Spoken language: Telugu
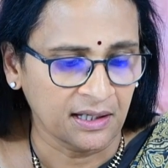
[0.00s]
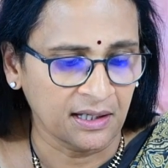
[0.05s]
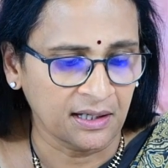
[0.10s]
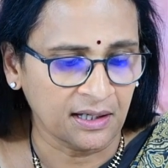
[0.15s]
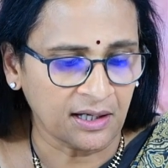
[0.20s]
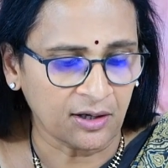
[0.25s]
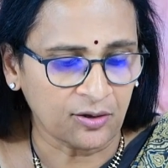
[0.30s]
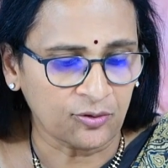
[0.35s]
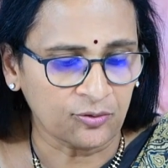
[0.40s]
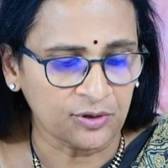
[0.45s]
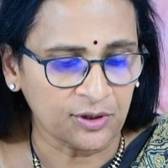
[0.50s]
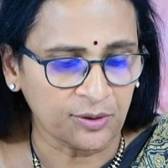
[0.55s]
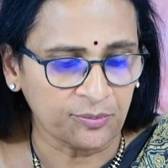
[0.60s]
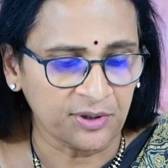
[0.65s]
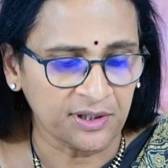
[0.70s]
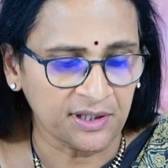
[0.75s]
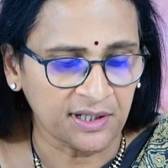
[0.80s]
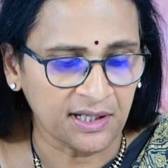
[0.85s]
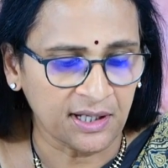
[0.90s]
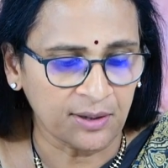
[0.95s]
ఇంకా
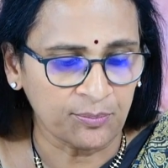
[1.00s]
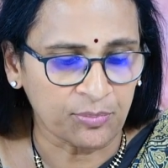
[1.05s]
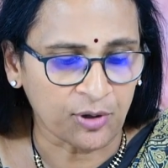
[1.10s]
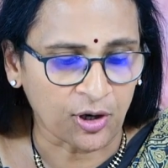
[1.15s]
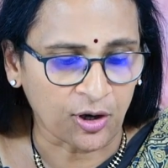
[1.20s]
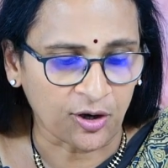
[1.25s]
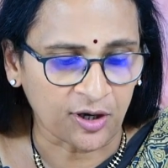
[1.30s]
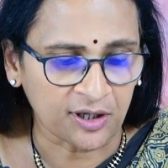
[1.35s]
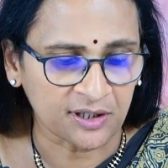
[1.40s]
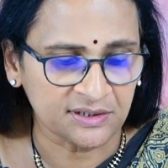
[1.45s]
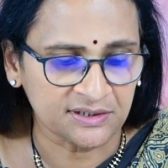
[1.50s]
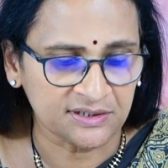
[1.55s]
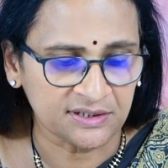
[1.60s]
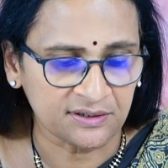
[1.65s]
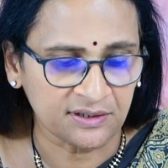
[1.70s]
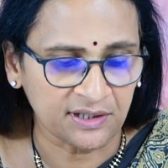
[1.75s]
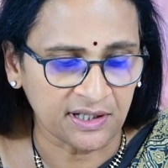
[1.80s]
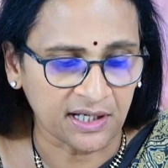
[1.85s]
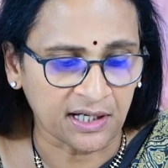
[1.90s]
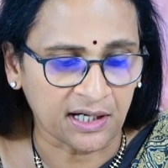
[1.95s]
కొంతమందికి
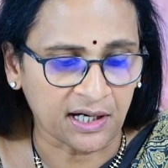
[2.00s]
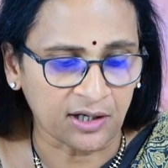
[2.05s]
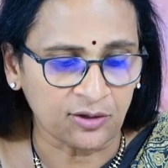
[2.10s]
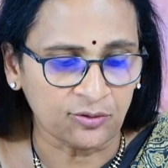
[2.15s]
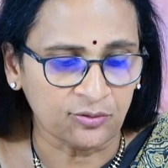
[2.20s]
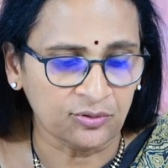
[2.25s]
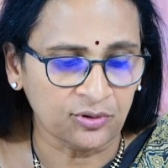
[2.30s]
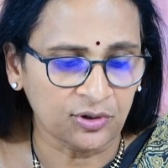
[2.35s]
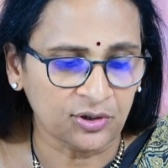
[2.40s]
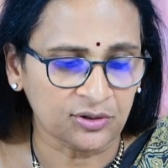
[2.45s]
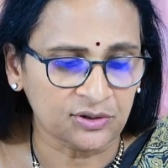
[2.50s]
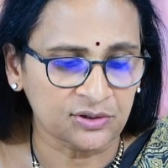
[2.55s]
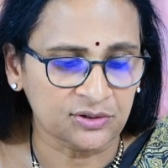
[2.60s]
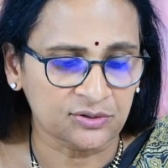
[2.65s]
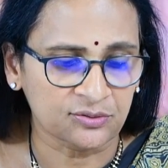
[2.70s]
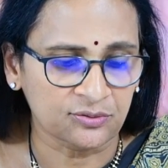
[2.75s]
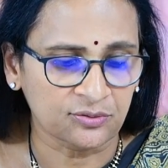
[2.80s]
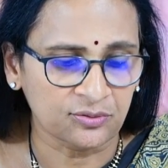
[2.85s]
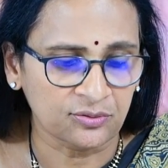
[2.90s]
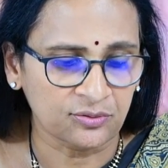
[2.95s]
బ్లాక్స్ ఇక్కడ
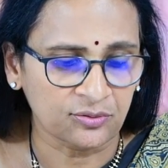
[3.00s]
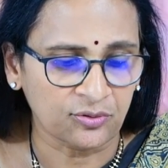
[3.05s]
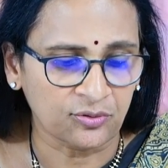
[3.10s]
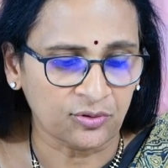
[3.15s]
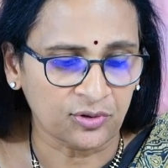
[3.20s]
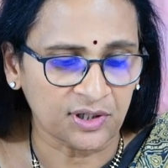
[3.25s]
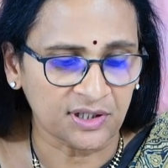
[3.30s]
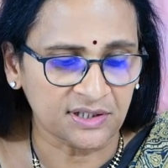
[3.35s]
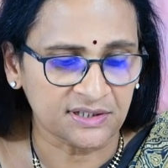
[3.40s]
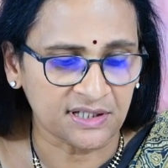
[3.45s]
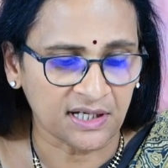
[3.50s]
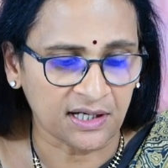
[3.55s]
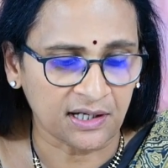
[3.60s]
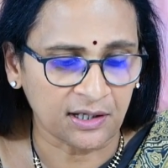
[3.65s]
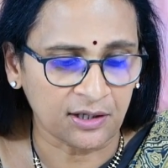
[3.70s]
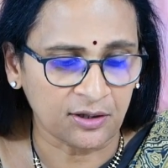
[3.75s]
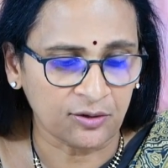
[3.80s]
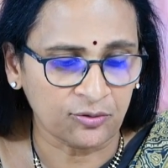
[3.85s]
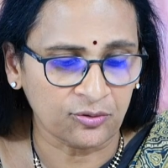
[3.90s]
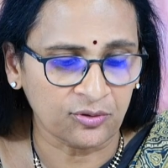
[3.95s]
ఉండొచ్చు
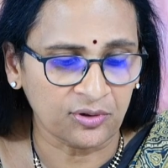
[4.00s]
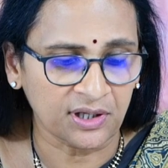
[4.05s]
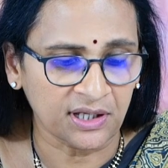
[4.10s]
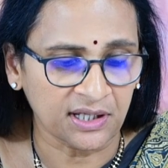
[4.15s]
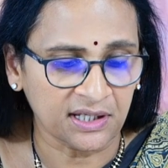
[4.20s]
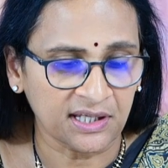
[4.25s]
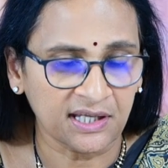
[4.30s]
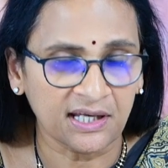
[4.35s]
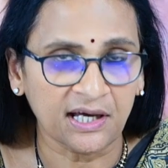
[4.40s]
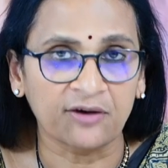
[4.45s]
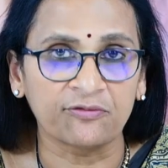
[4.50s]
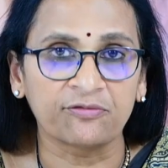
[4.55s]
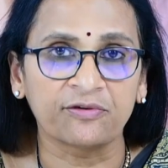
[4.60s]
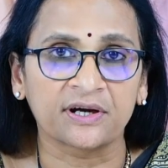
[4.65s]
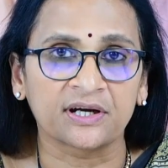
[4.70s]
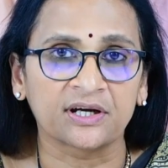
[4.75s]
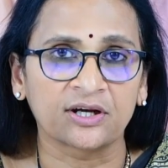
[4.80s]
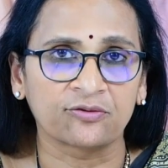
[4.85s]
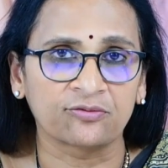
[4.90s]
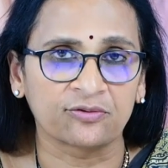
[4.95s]
కొన్నిసార్లు ఇది
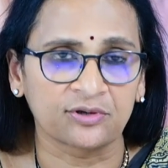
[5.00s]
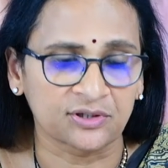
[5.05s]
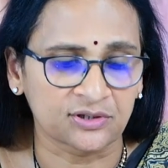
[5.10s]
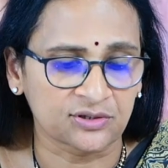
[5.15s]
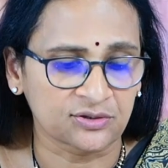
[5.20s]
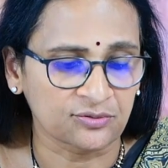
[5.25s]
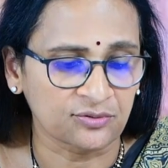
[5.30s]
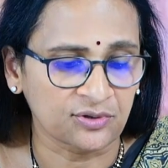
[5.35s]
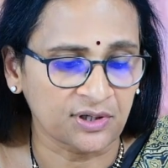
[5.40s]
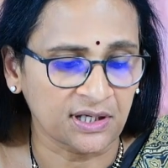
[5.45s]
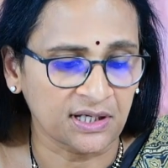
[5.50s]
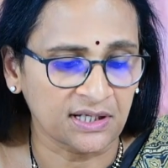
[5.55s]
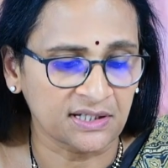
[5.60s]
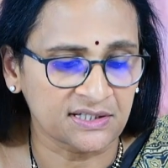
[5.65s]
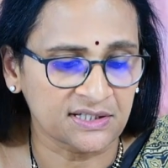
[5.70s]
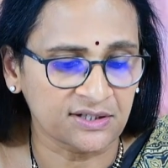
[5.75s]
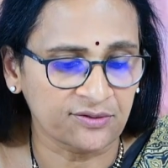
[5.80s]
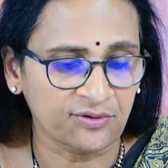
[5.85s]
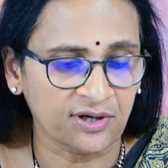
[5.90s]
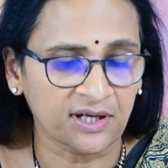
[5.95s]
అఫెక్ట్ అవ్వచ్చు ఈ
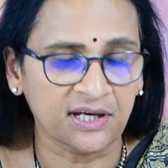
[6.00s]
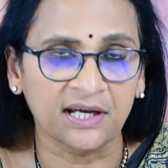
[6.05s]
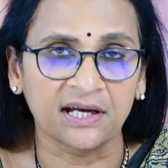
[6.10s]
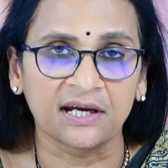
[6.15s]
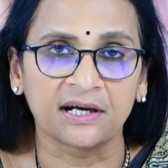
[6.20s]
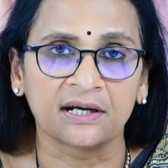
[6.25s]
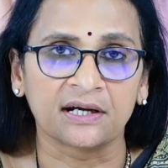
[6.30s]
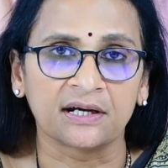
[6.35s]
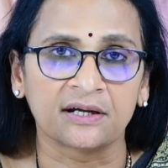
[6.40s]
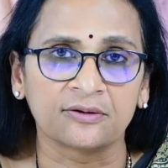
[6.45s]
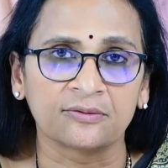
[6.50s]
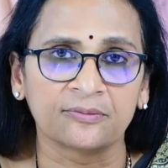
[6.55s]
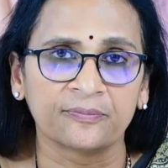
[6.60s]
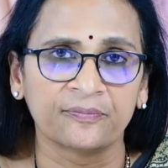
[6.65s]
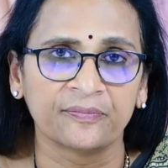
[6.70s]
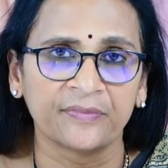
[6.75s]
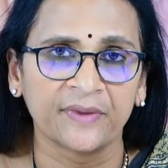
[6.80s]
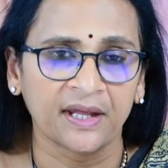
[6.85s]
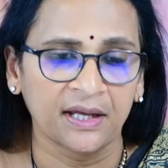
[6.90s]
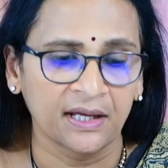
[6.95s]
చివరి ఎండ్
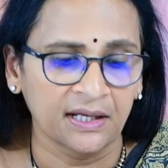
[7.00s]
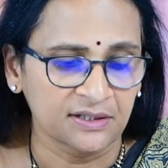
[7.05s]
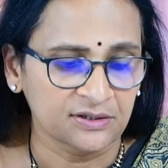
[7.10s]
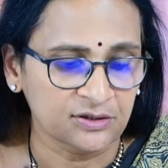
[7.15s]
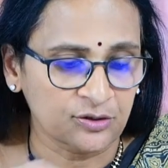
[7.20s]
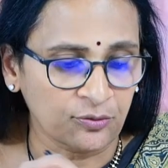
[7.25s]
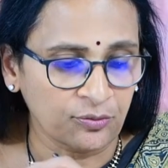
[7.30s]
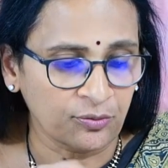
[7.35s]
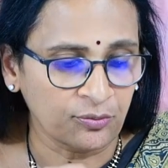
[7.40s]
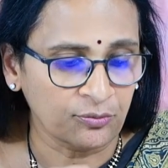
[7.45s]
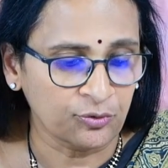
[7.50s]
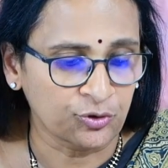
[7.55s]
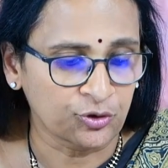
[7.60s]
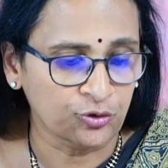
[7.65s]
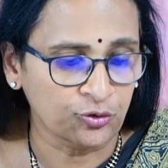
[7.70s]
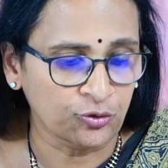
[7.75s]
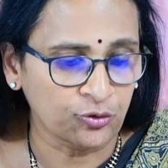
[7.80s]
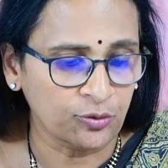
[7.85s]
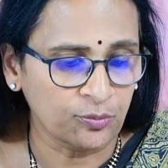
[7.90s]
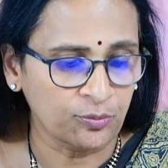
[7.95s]
సో
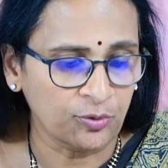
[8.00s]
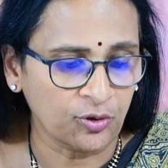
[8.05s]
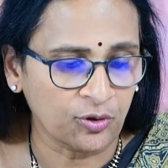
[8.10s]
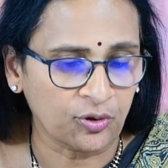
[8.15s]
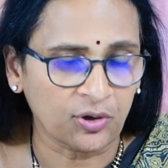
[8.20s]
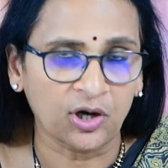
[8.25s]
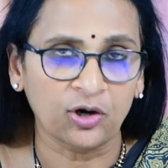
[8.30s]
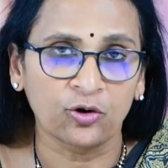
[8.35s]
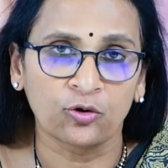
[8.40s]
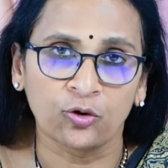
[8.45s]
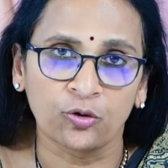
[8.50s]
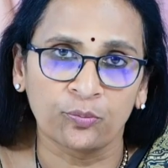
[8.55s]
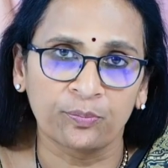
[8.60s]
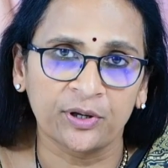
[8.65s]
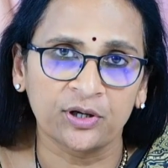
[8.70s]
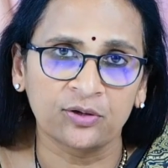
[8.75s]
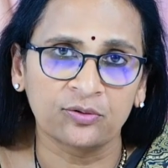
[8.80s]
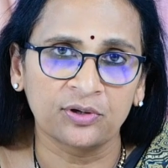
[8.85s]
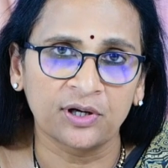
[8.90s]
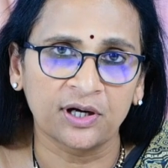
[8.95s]
ట్యూబ్ ఒక
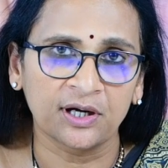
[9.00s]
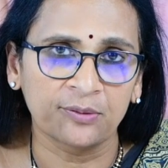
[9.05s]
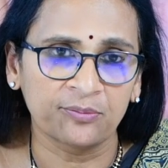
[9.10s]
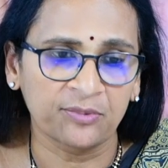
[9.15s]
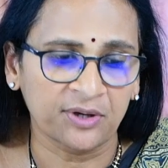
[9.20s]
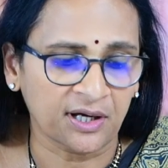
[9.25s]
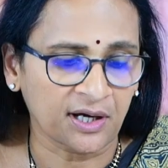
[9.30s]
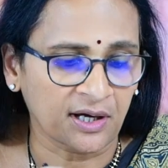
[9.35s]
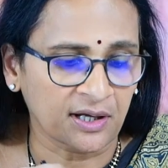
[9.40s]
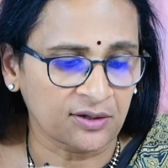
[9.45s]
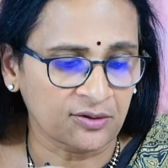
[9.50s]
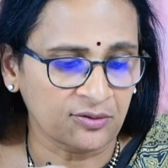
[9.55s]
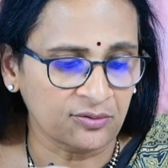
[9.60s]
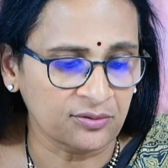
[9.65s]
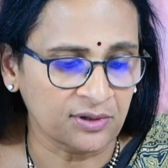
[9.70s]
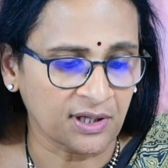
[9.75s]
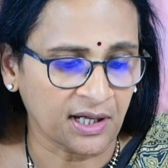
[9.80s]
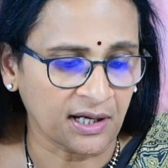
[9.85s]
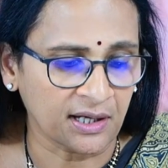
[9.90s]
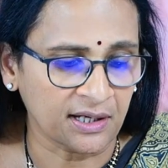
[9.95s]
ఓపెన్ ఉండడమే కాదు
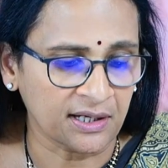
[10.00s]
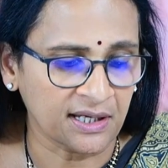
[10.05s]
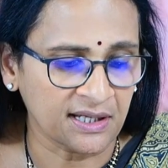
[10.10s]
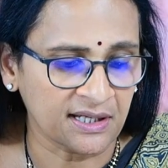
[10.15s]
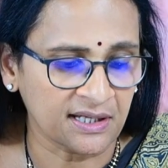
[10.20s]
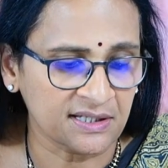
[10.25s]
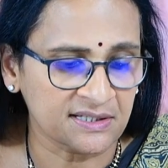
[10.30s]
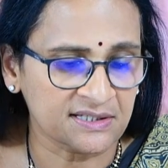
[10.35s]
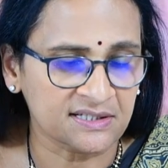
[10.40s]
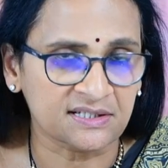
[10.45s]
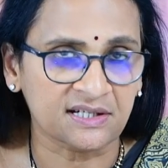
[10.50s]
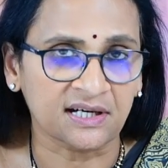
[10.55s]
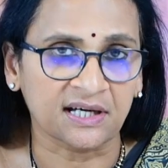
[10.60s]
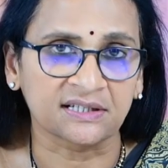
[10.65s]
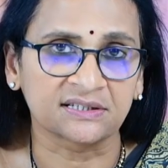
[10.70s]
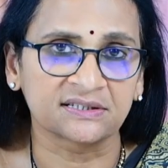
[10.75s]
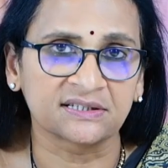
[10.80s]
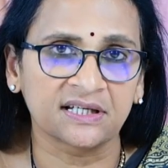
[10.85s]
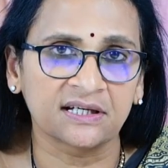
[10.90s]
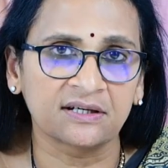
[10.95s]
దాని
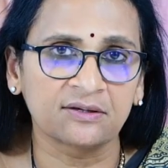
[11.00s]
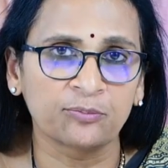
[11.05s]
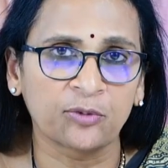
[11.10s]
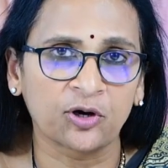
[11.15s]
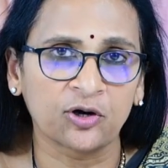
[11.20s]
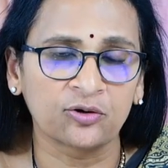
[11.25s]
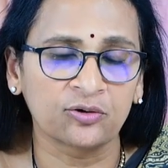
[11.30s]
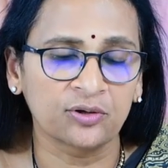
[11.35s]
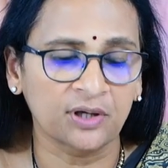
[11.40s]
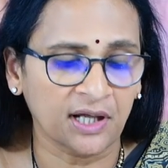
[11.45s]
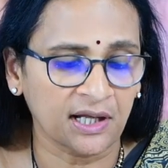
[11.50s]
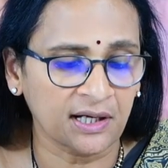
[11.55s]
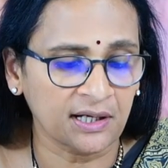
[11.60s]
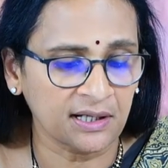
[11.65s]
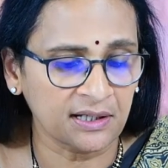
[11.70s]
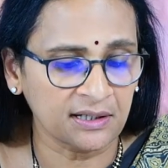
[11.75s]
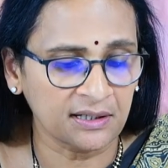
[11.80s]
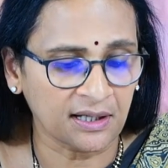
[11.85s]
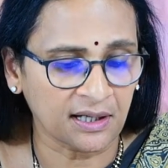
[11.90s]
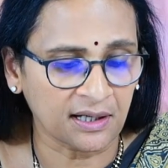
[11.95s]
స్ట్రక్చర్
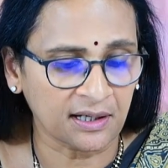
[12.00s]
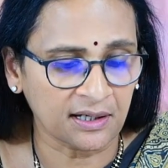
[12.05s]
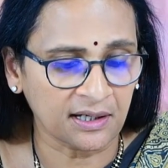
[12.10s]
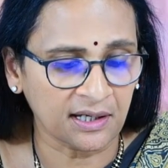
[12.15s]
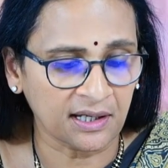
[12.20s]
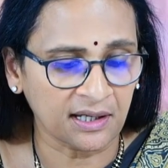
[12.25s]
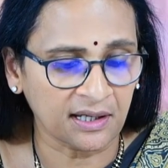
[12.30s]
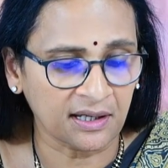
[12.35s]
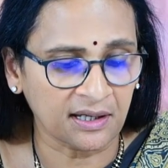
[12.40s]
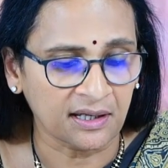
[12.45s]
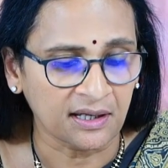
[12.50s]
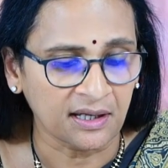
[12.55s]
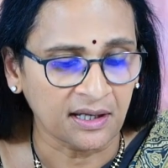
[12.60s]
బాగుండాలి దాన్ని